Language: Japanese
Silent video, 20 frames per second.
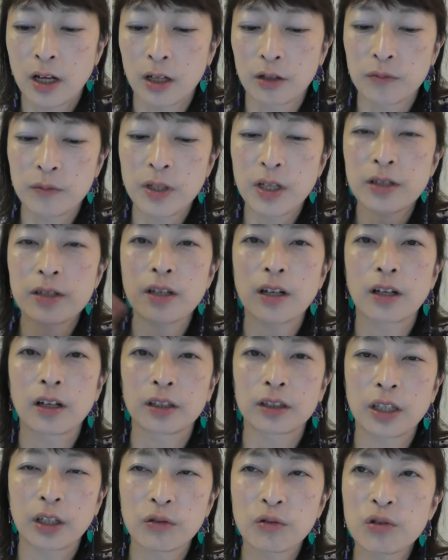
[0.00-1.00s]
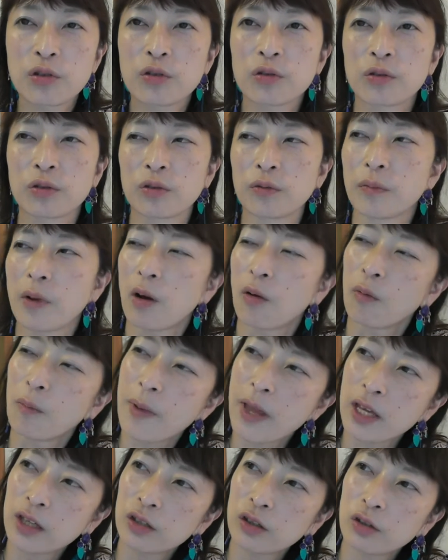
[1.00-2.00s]
あの皆さんが楽しく、まあ、お
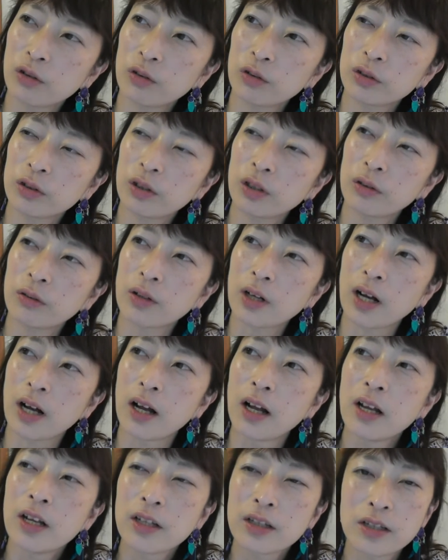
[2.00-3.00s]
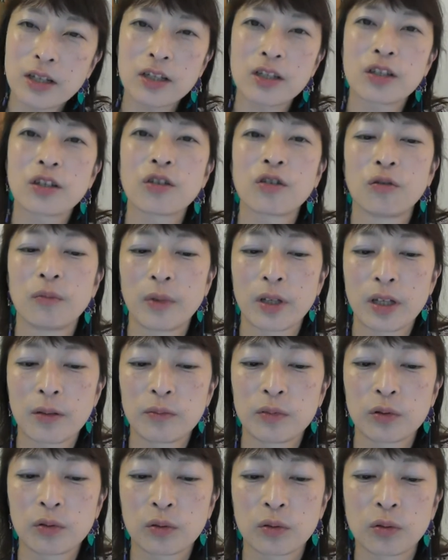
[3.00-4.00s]
勉強っていうか知識を学
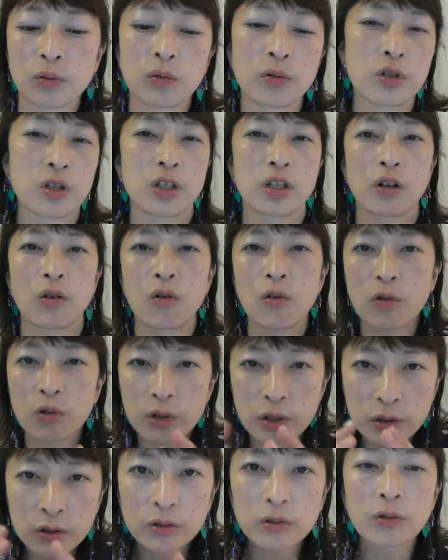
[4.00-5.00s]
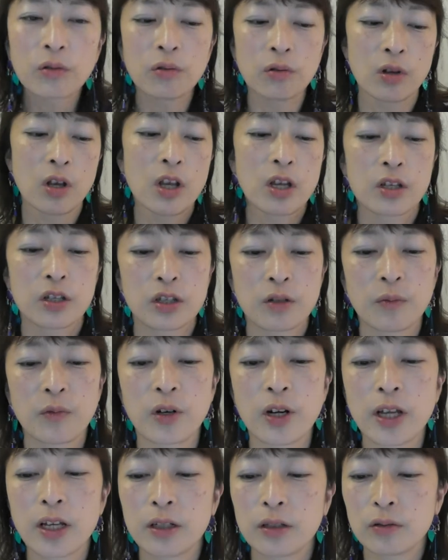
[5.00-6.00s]
ぶのと同時に交流をして
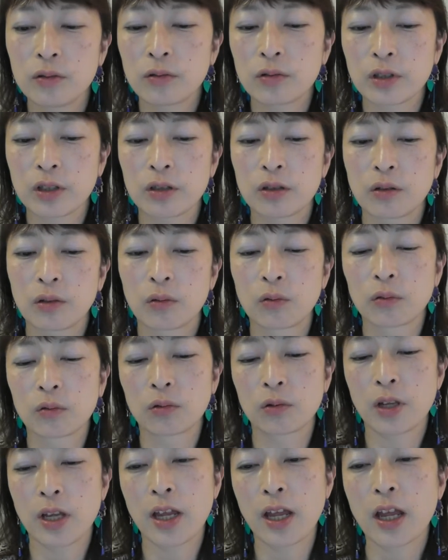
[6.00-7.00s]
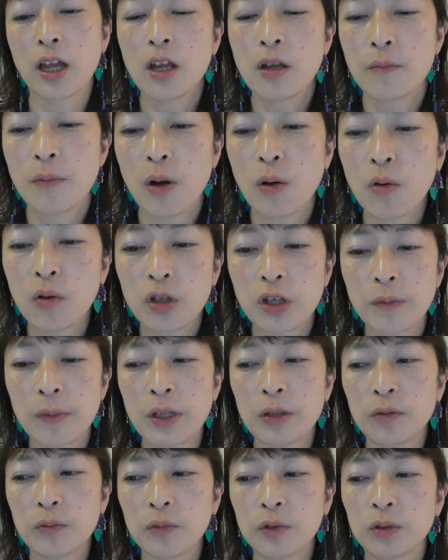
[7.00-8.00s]
もらえるようにっていうことで、まあ、大き
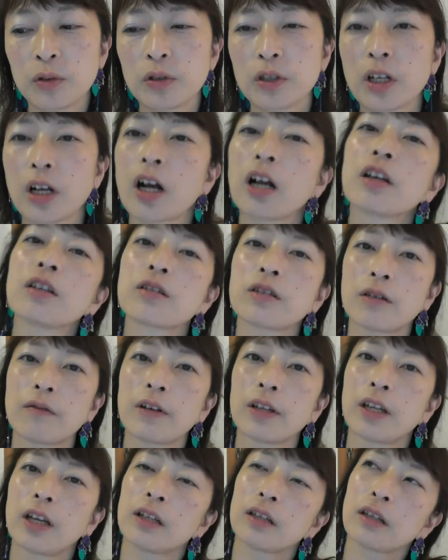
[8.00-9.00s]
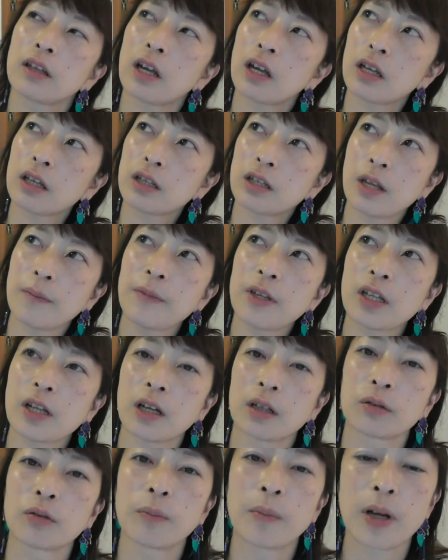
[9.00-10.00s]
めのものに関してはだいたいセミナーと